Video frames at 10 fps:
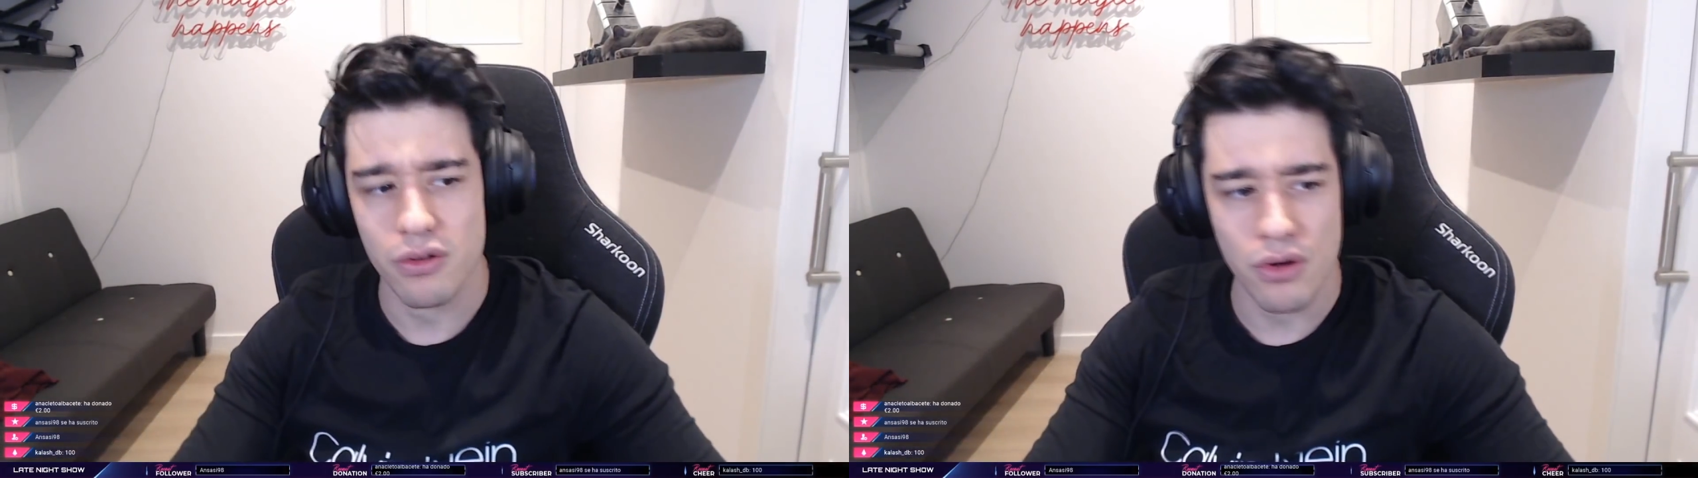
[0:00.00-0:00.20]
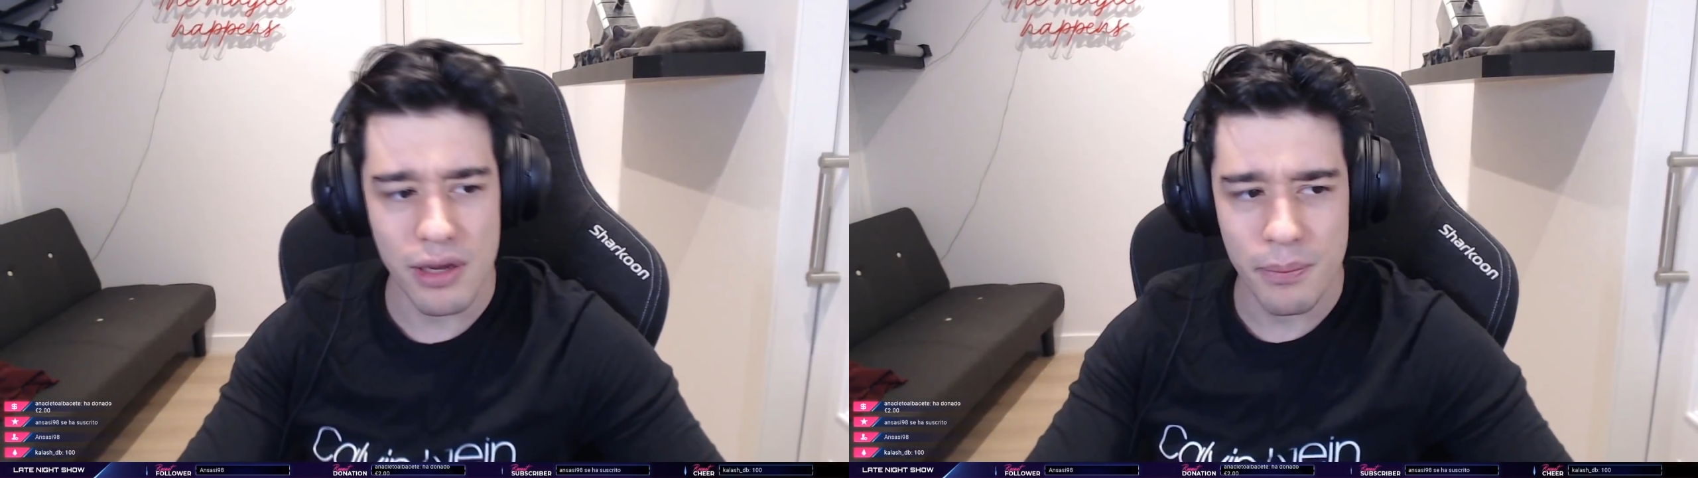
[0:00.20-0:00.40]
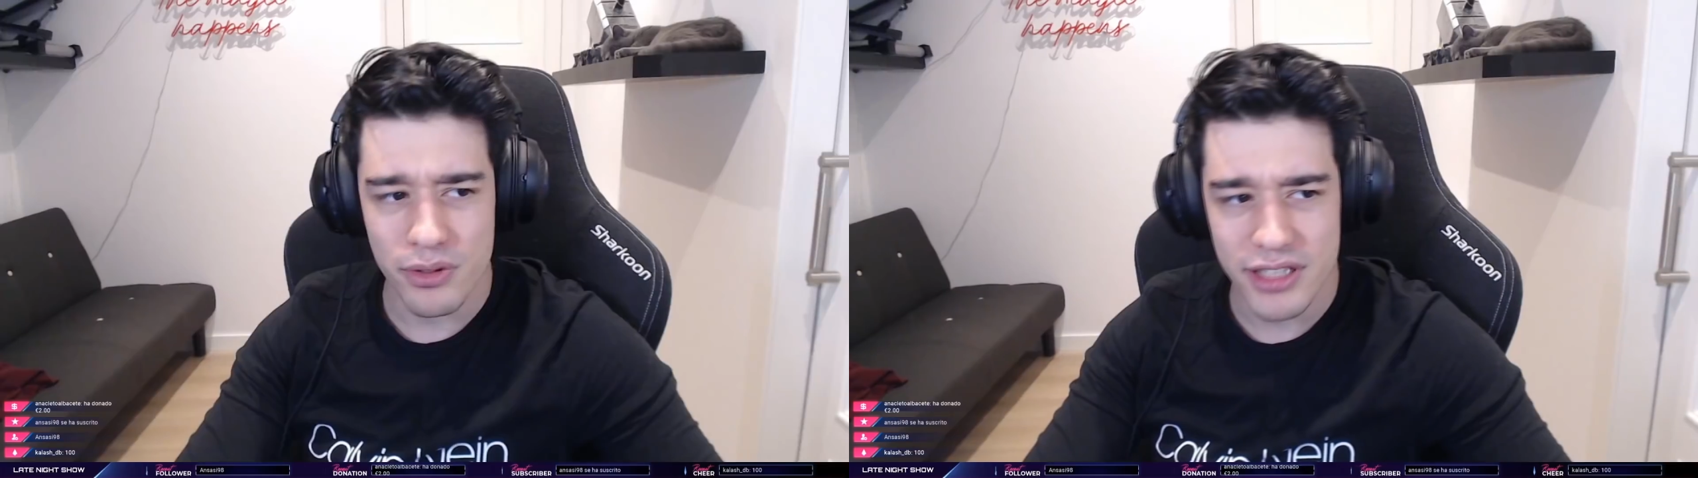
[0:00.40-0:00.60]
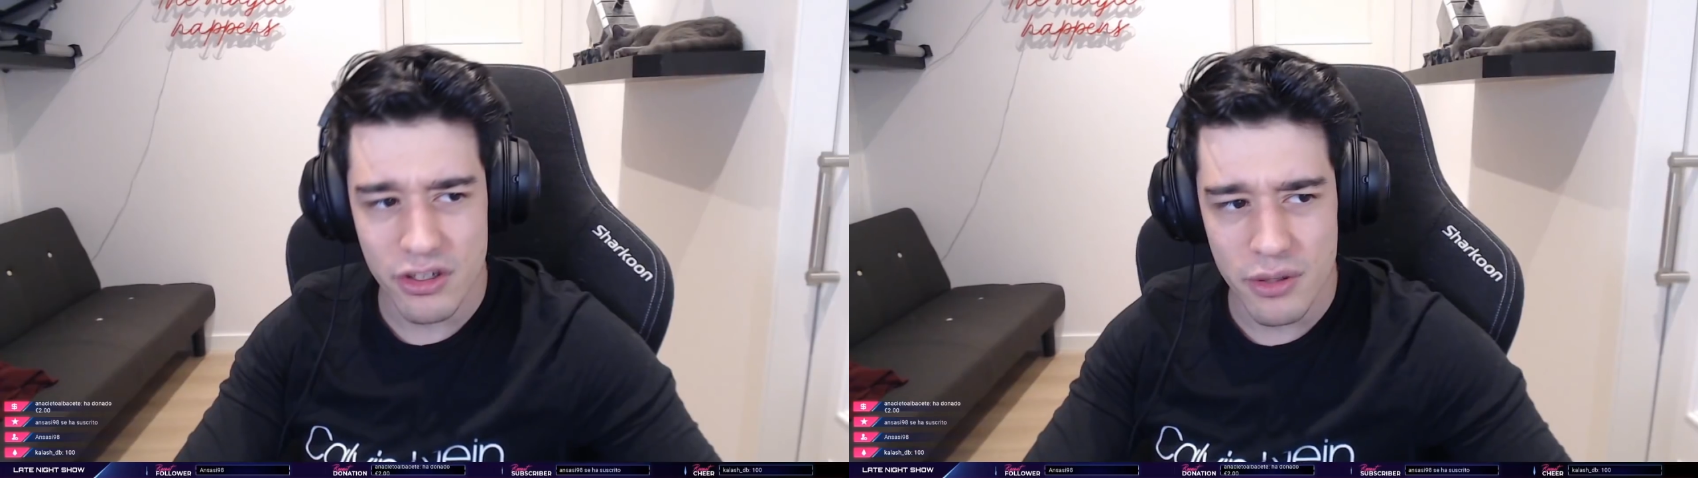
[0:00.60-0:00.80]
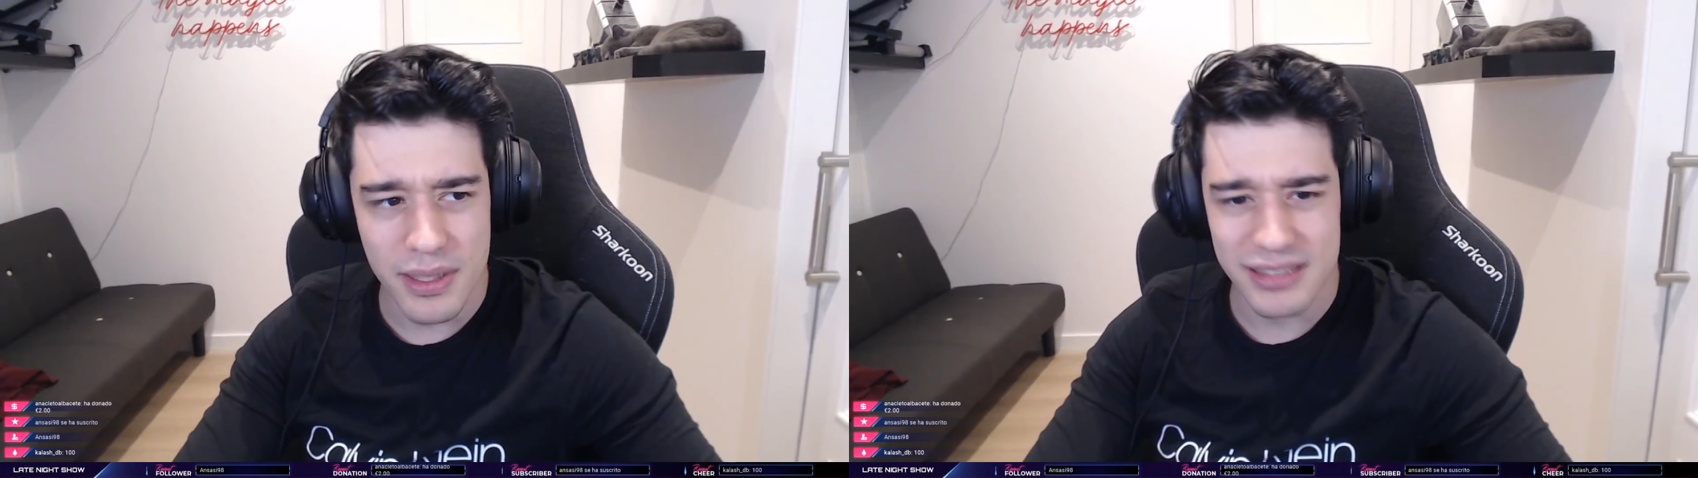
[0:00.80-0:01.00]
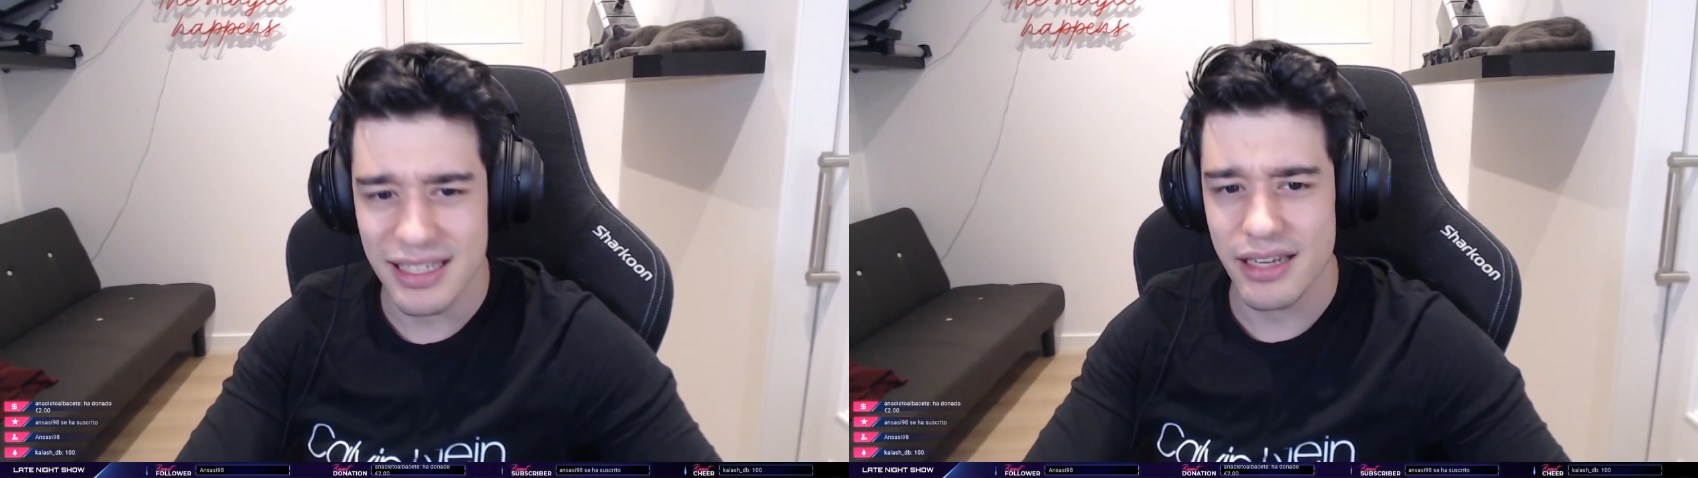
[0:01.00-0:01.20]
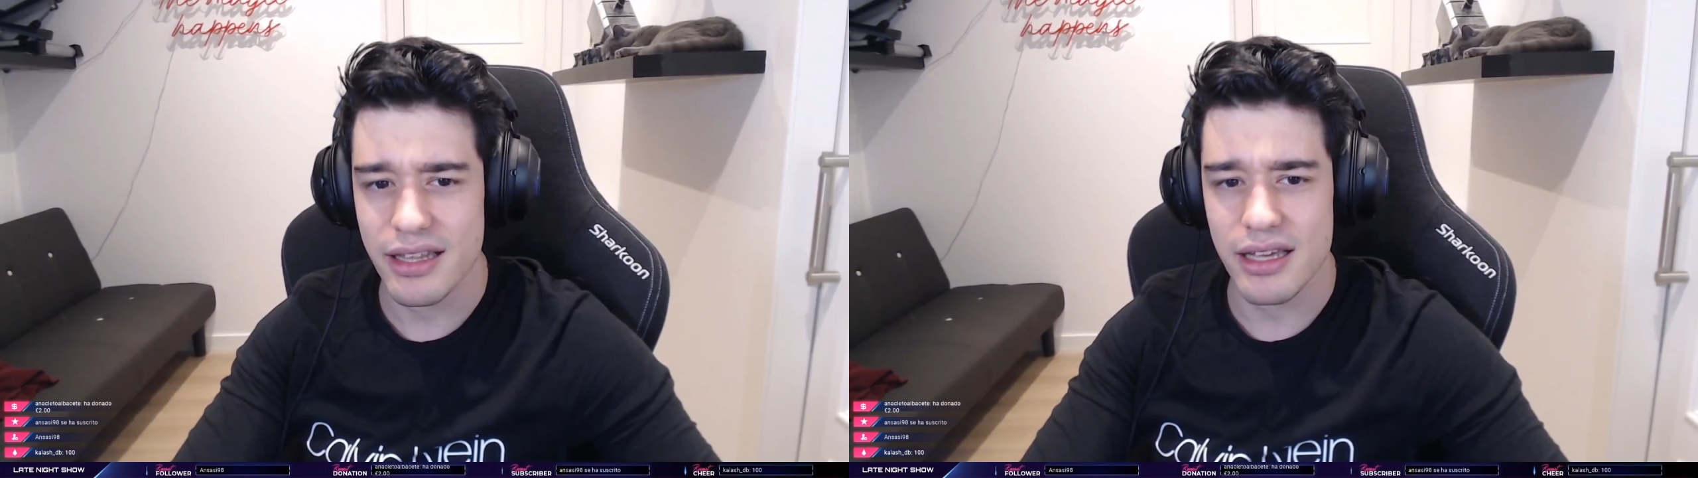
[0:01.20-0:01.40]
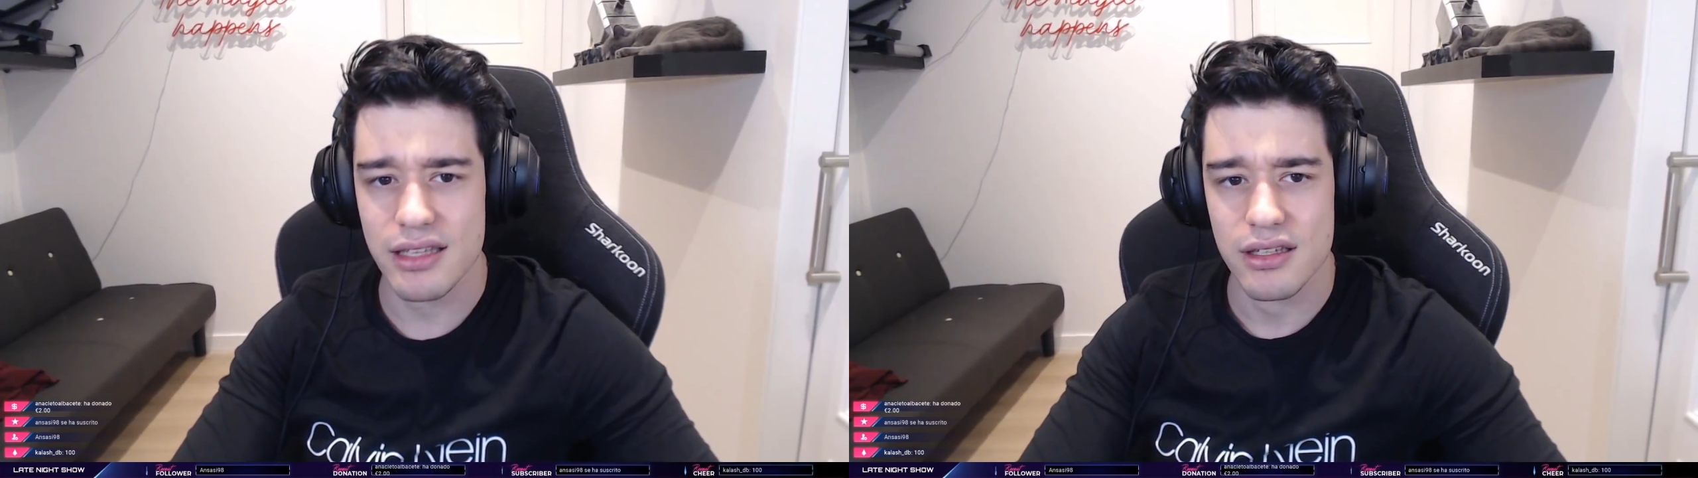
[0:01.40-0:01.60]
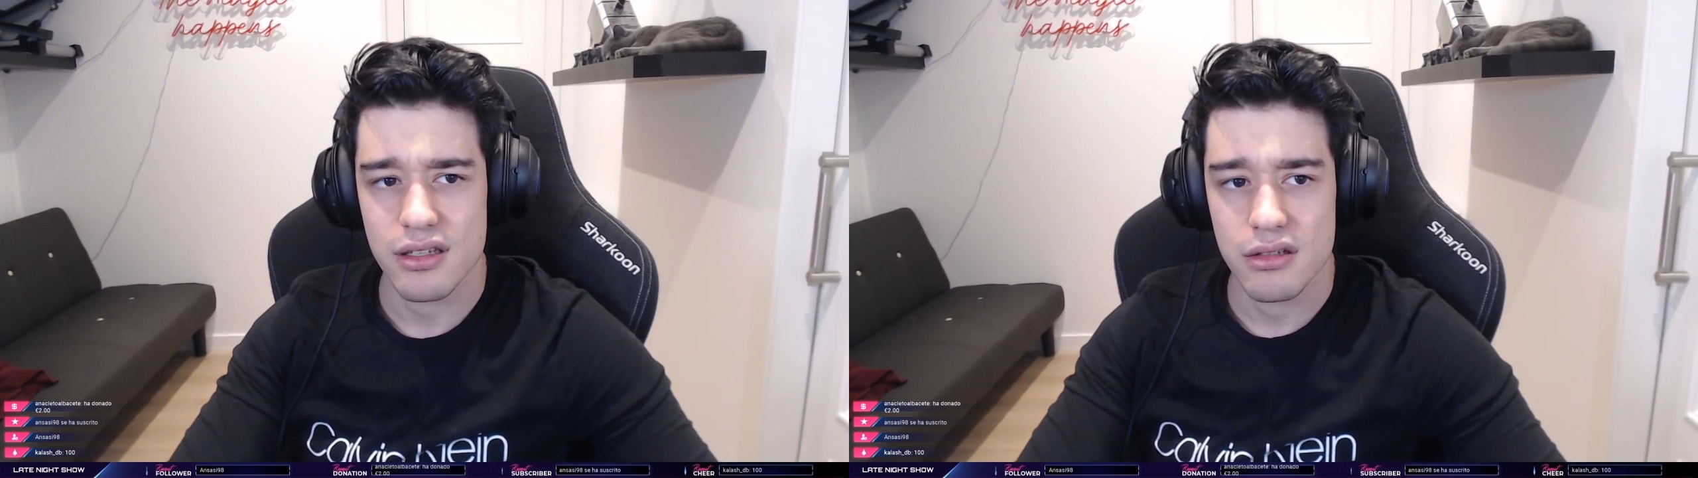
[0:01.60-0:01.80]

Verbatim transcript: Logan Paul ya no iba a salir de ahí.